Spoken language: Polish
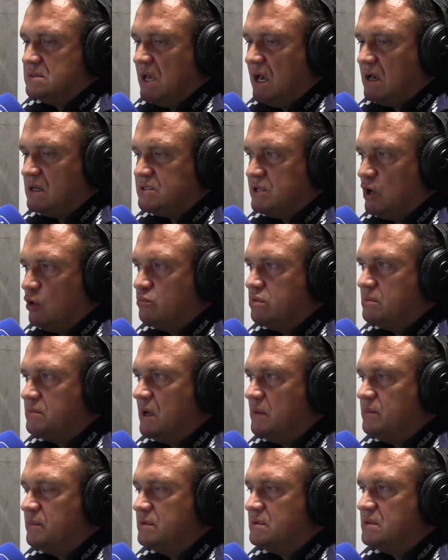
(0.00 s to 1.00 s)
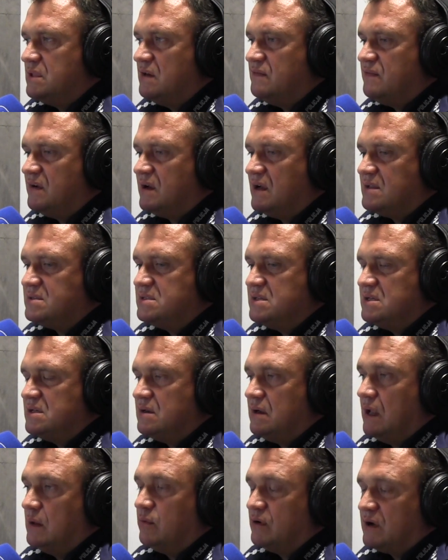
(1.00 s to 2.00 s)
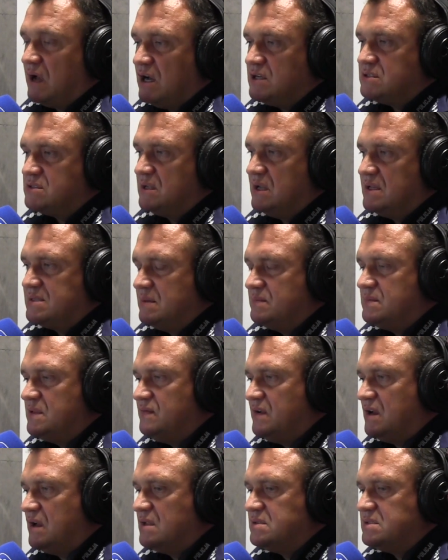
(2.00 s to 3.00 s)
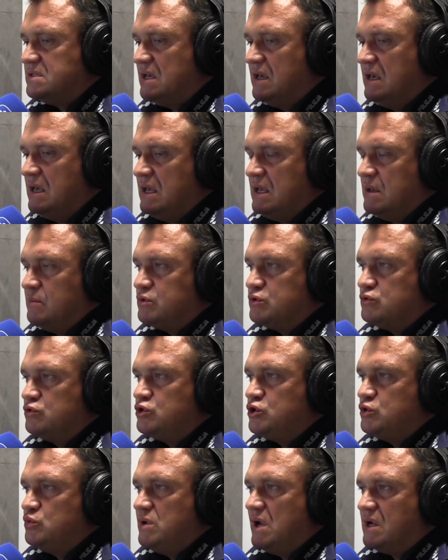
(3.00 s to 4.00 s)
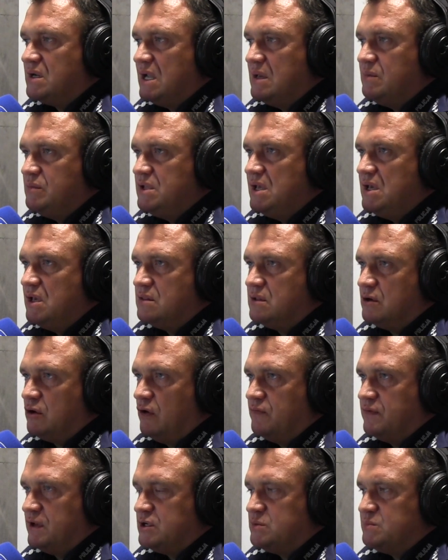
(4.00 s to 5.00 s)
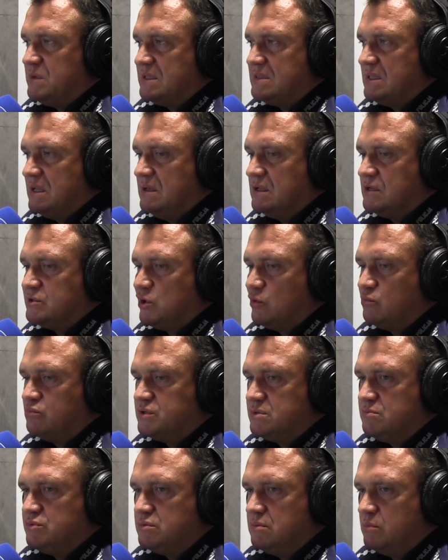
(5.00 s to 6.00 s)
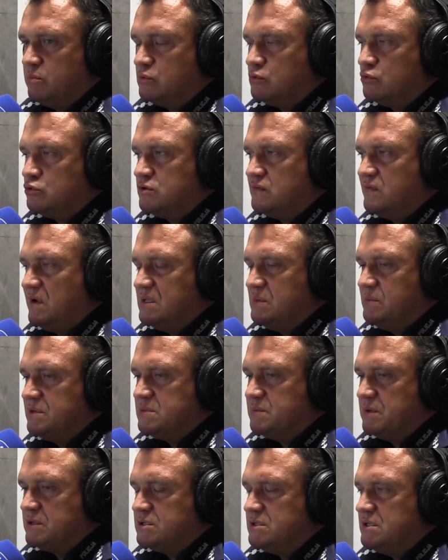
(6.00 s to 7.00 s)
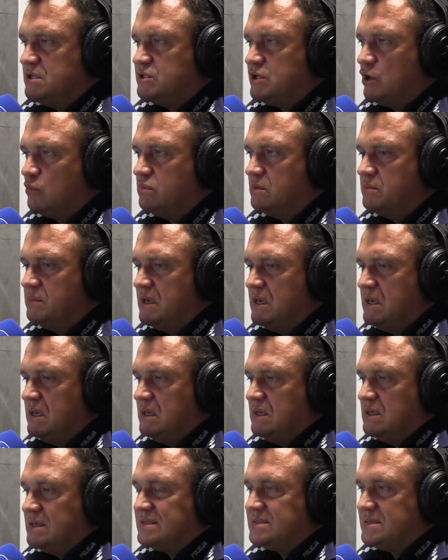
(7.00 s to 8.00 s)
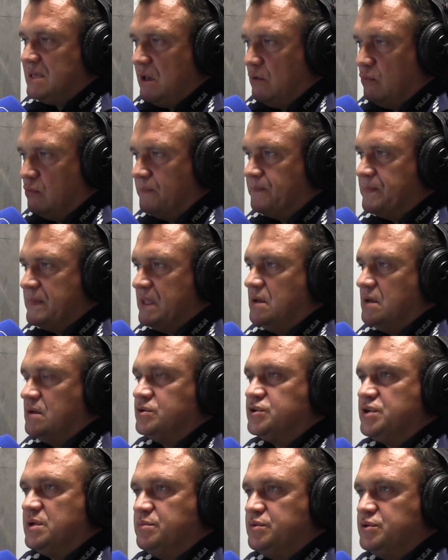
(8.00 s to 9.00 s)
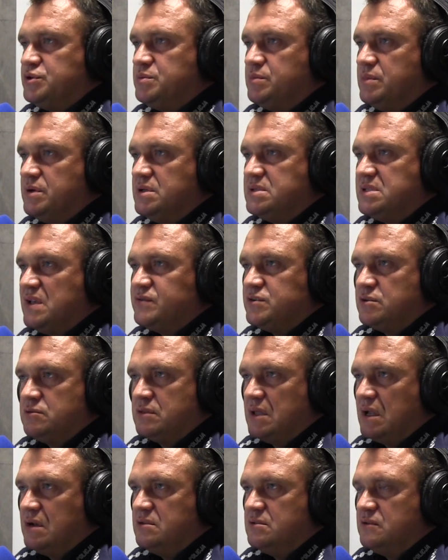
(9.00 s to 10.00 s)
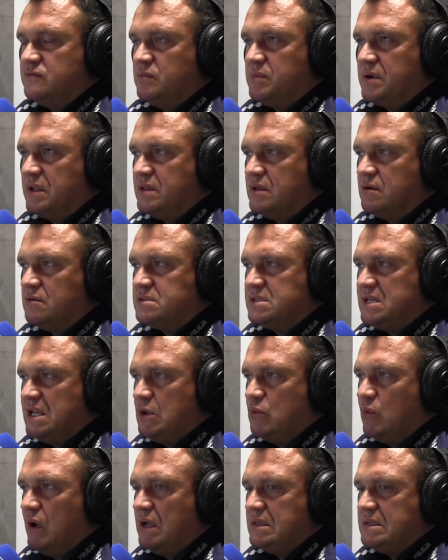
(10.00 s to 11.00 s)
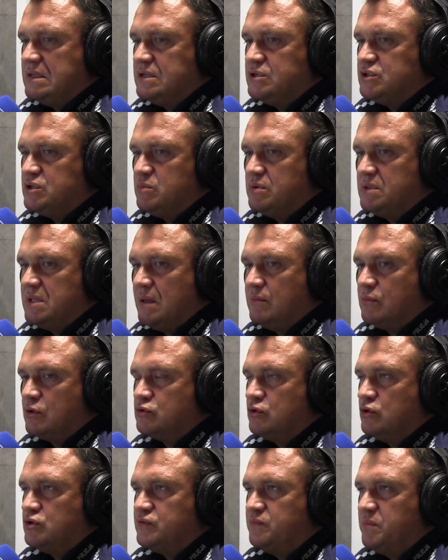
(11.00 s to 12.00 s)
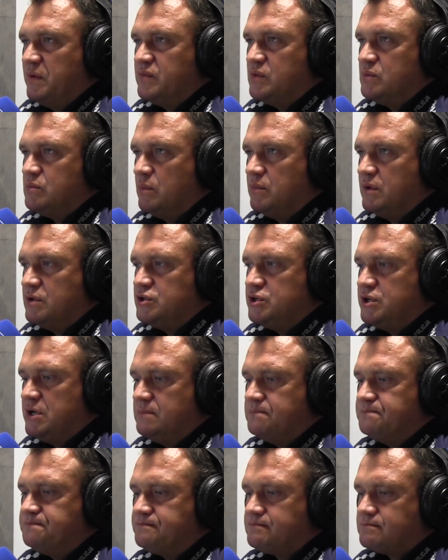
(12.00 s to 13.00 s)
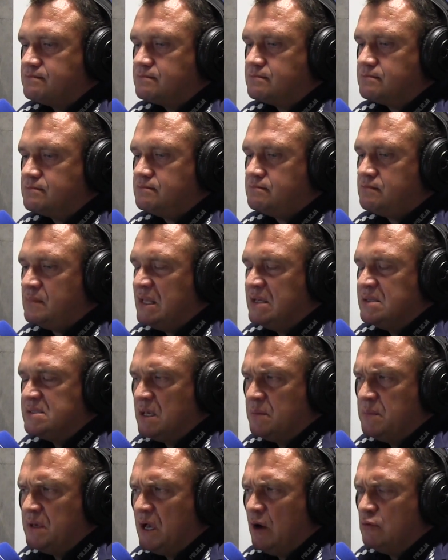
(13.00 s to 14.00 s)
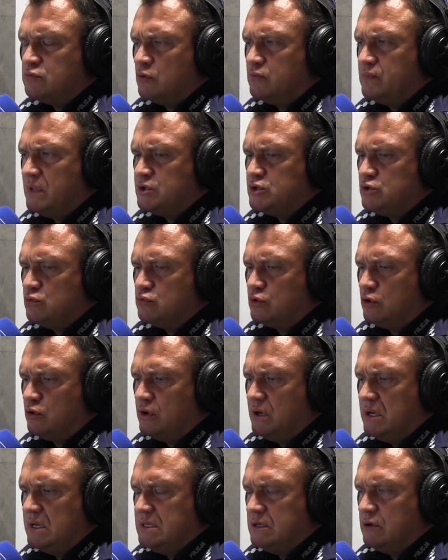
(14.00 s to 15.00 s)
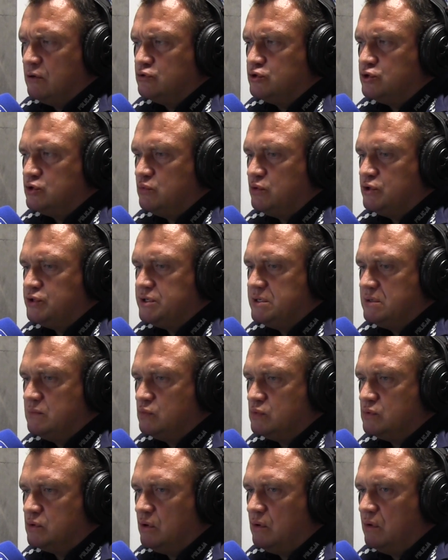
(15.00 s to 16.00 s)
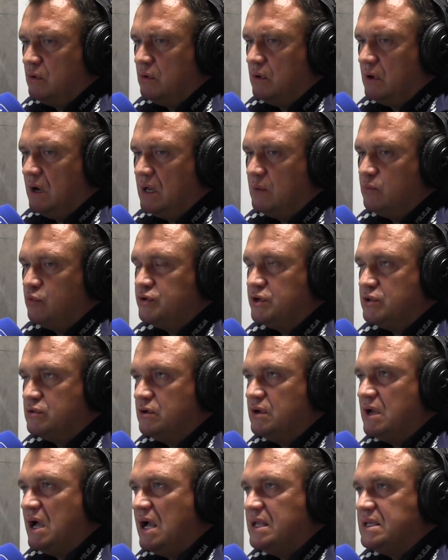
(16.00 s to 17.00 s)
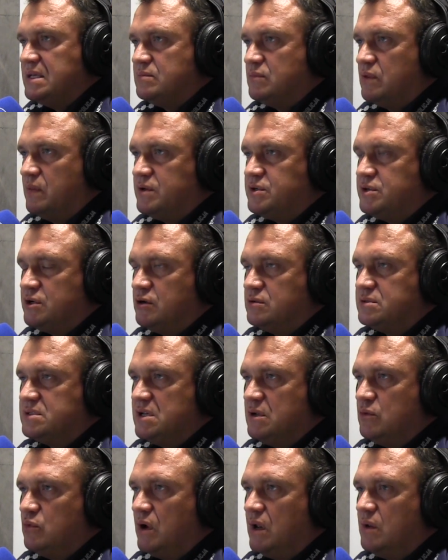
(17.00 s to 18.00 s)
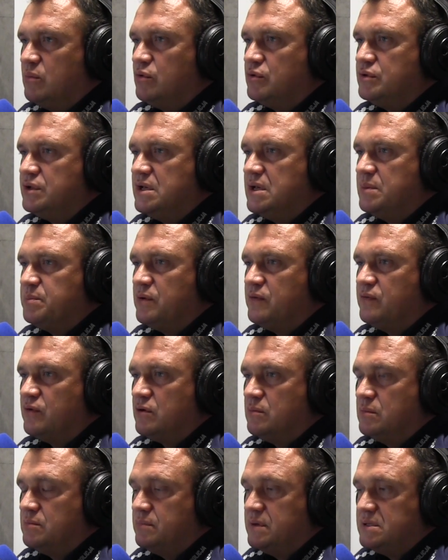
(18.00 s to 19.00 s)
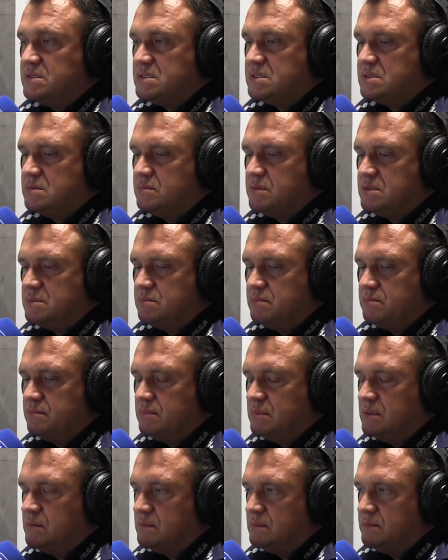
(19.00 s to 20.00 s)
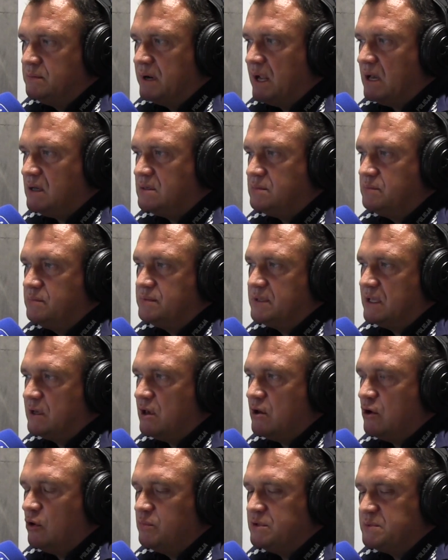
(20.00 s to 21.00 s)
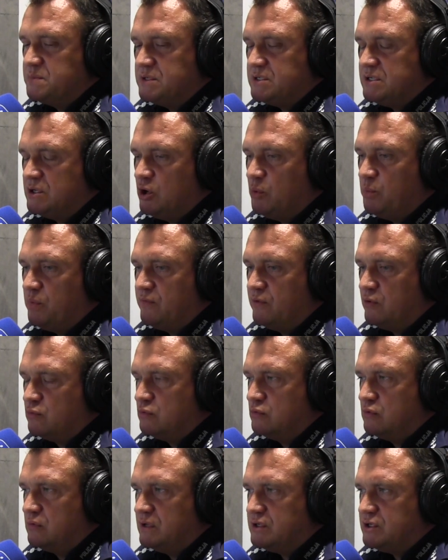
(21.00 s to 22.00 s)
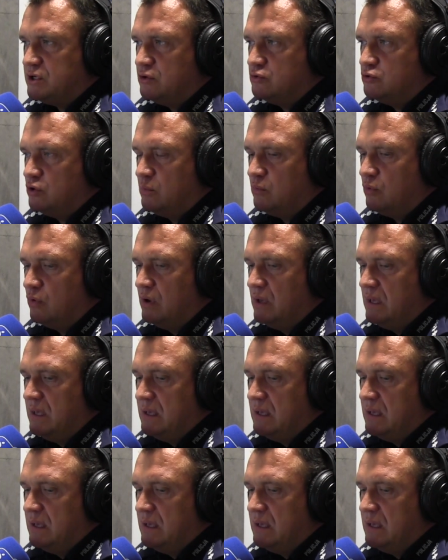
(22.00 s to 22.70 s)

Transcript: Ja chciałbym, aby te wakacje, albo każde następne wakacje, przynosiły jak najmniej tych ofiar śmiertelnych. Chciałbym, żebyśmy podróżowali bezpiecznie i chciałbym, chcę, żebyśmy zawsze dotarli do wybranego celu, a nie żeby nam ktoś w pewnym momencie zamykał tą naszą drogę i kończyło się mu to albo niedojechaniem do naszego celu, albo nie bez, bez, brak takiego bezpiecznego powrotu do naszego domu.